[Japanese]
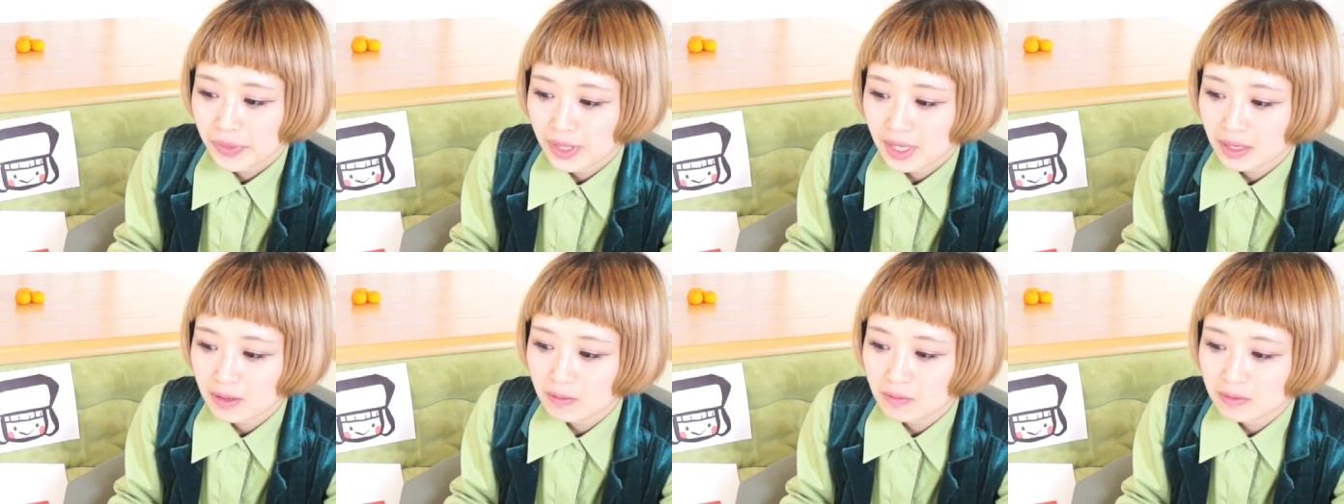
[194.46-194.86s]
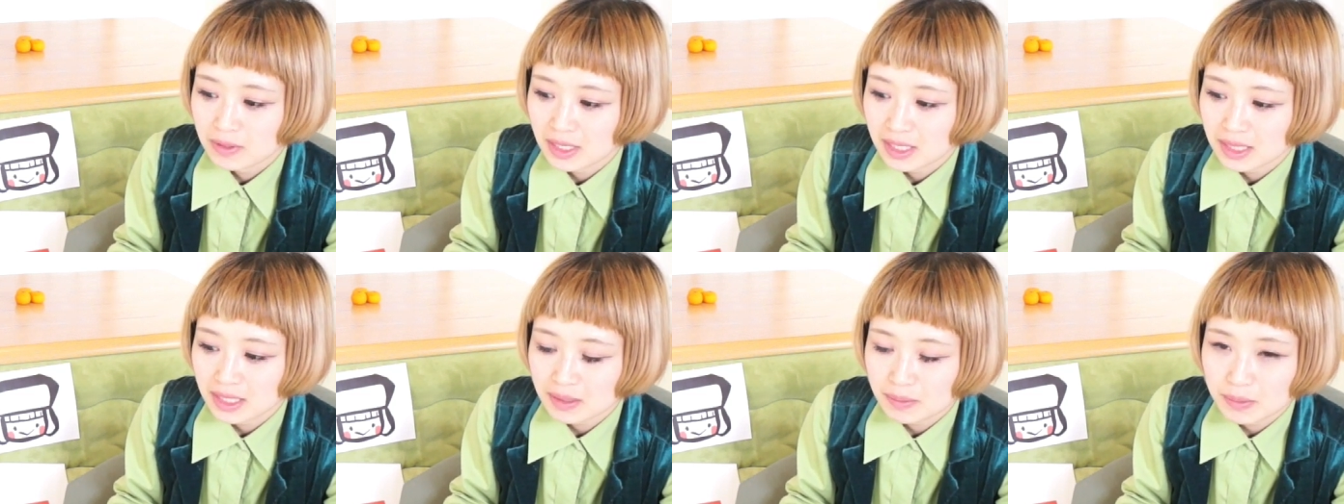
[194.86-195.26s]
結構
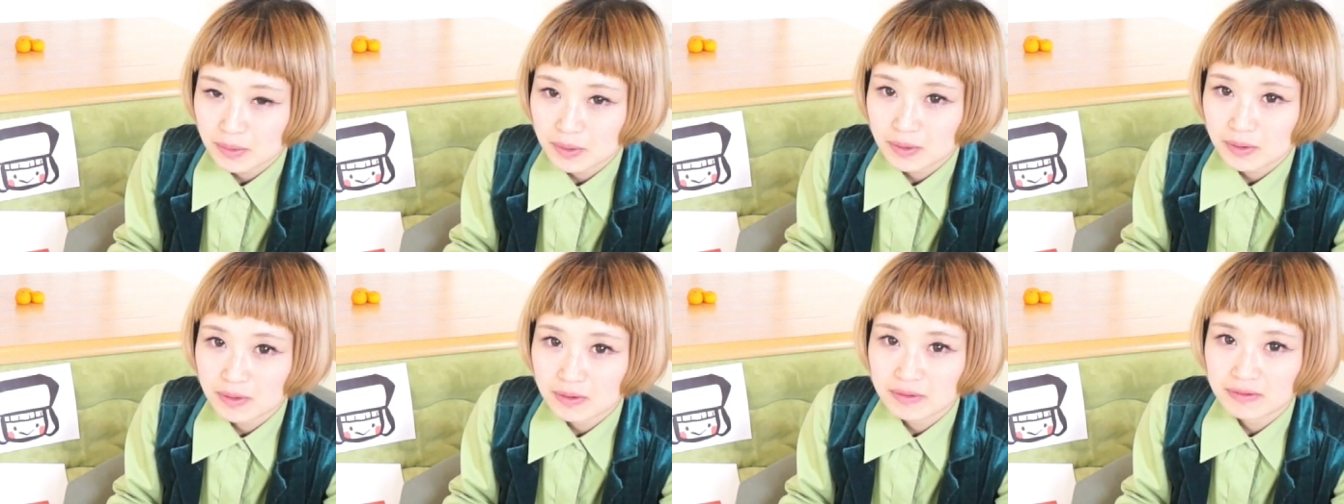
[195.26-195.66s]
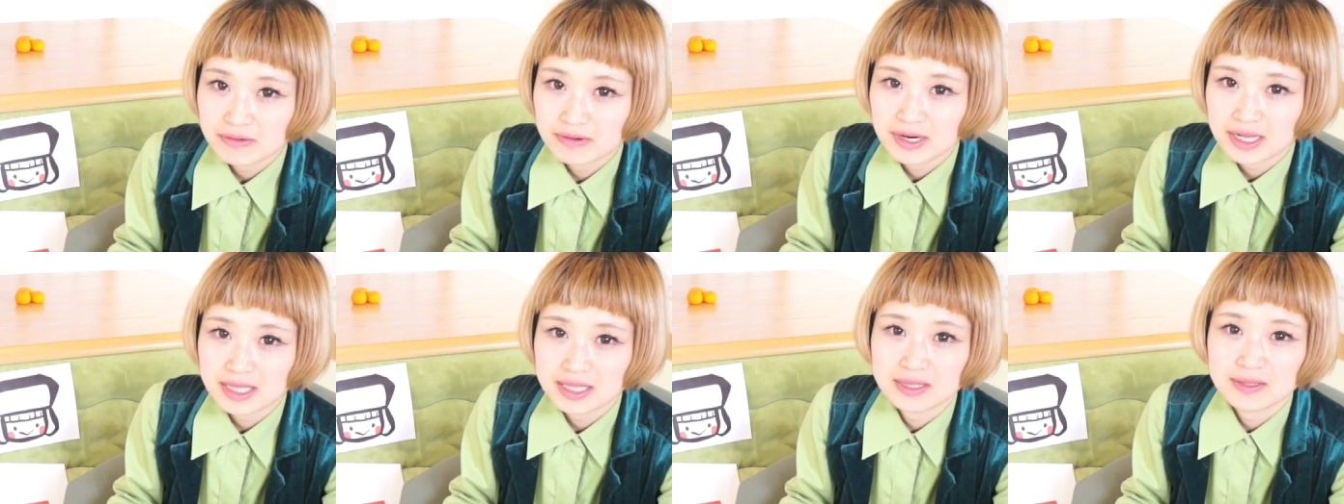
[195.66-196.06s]
何でもこう
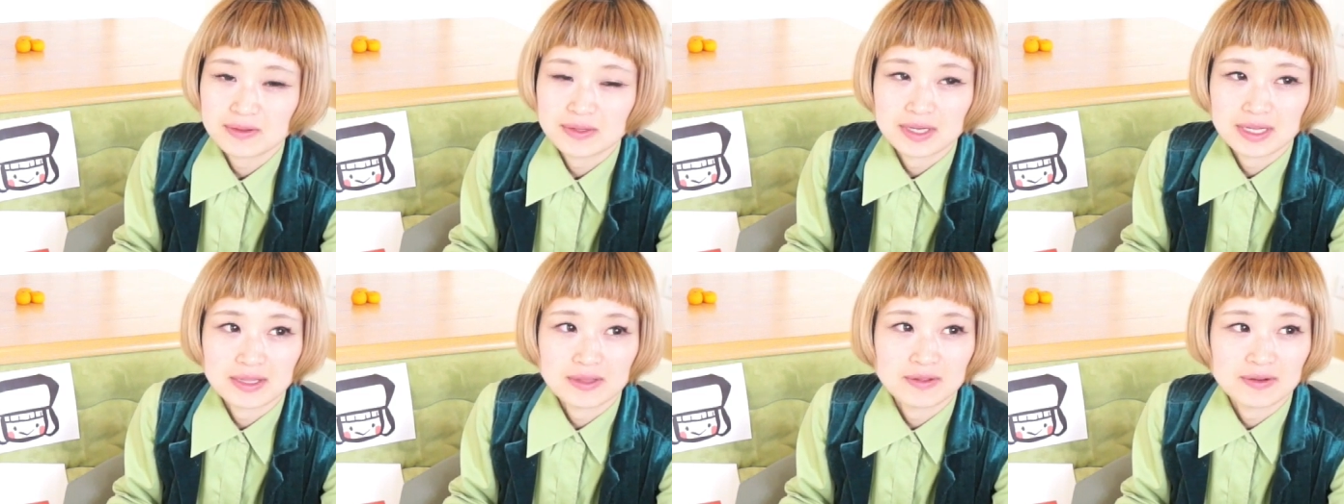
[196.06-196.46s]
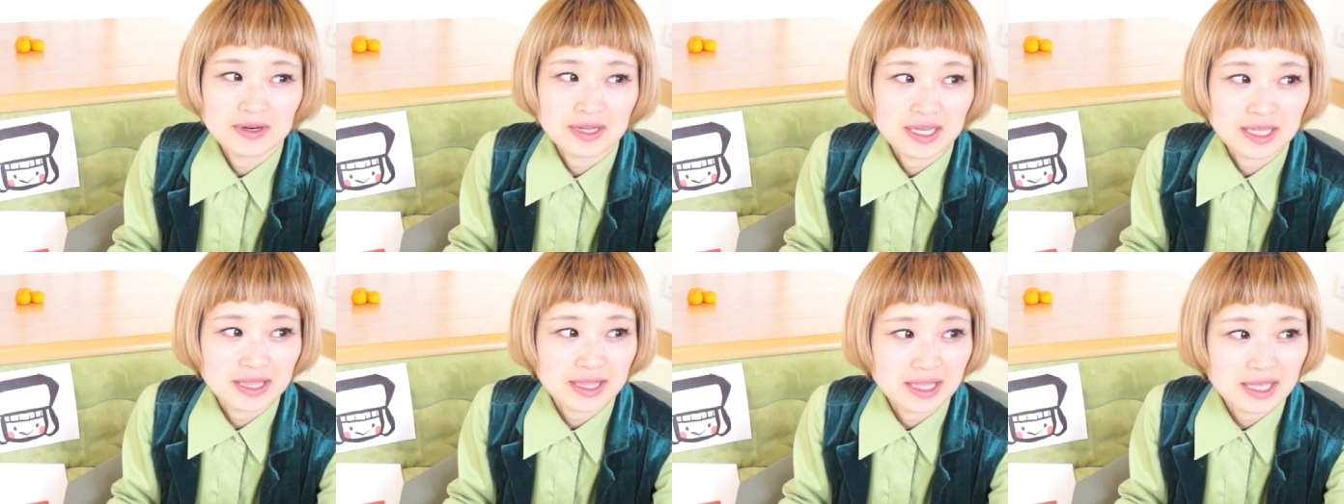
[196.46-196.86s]
フラットに捉
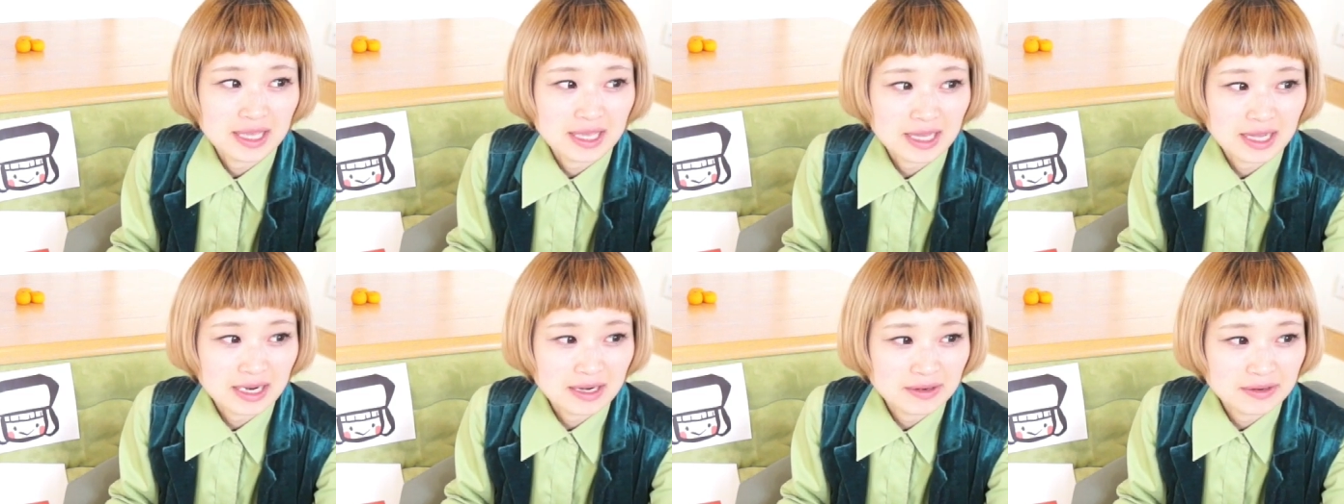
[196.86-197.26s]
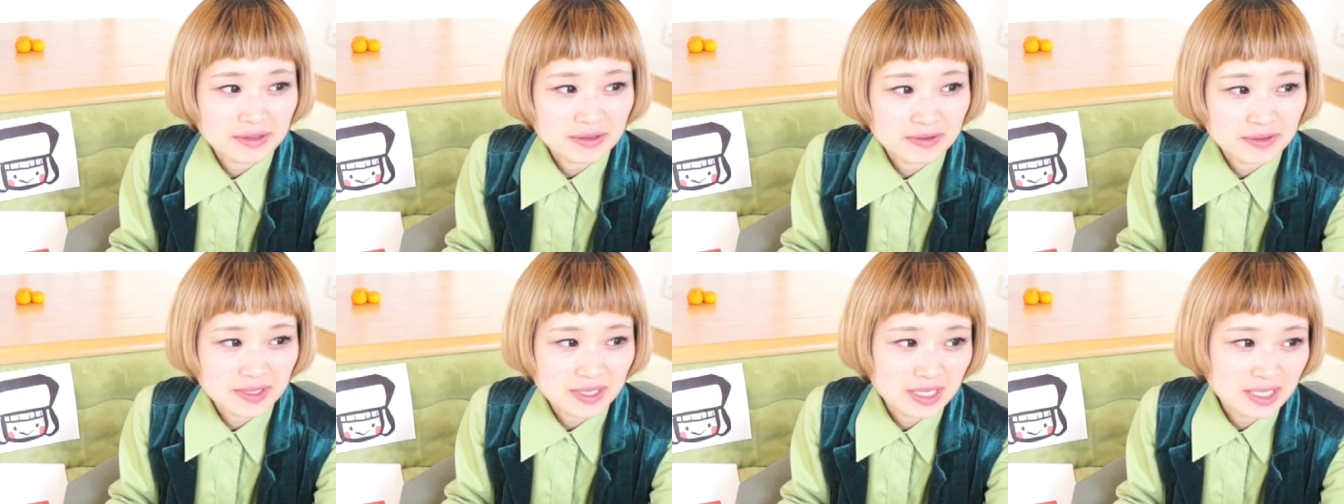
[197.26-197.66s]
えてやる
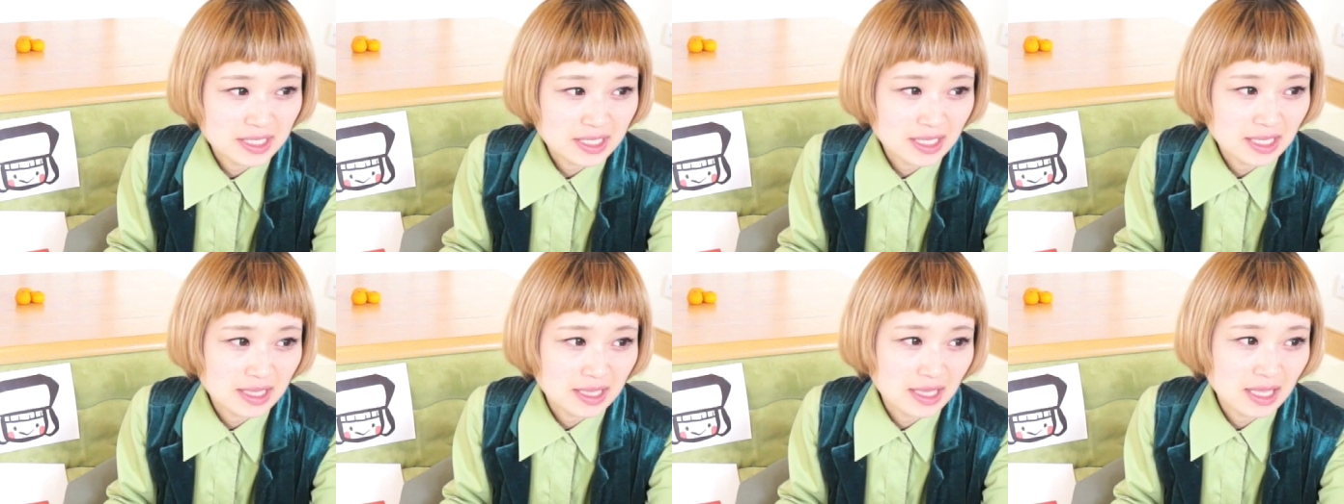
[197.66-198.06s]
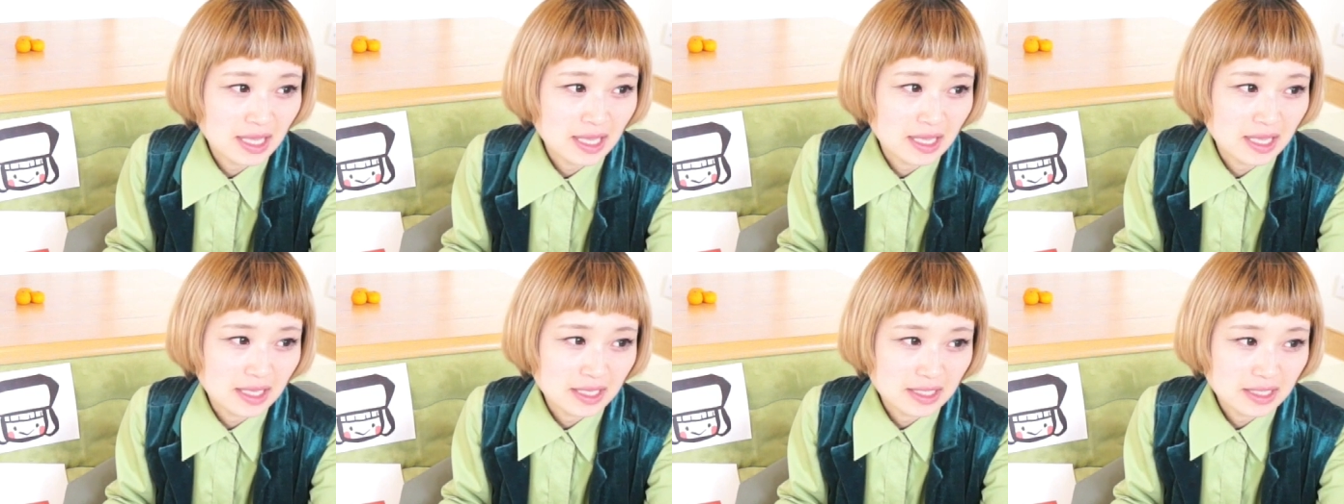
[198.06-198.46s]
ようにして
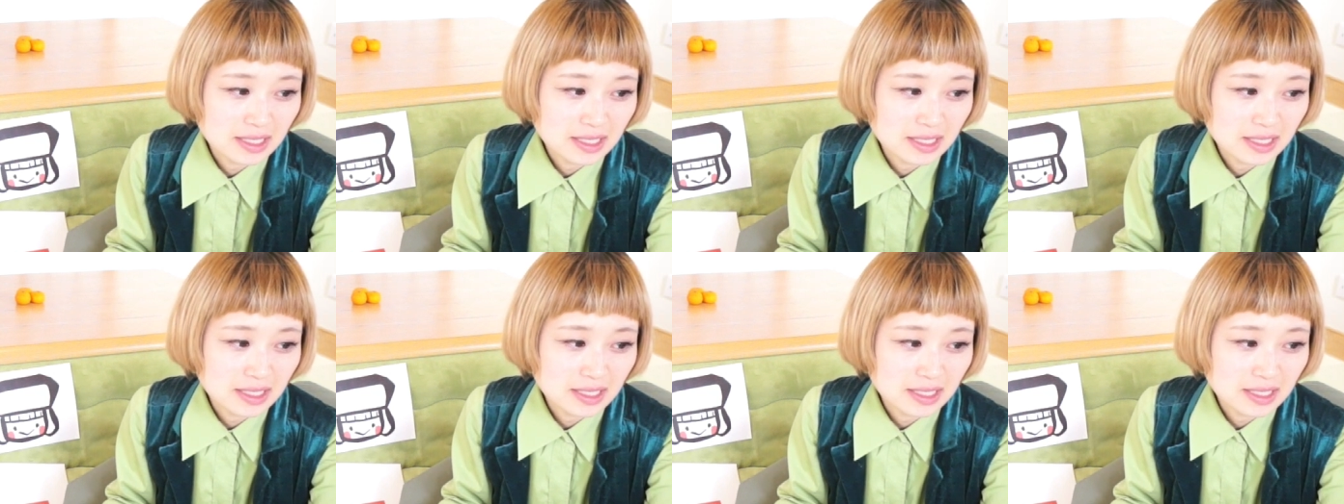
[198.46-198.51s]
て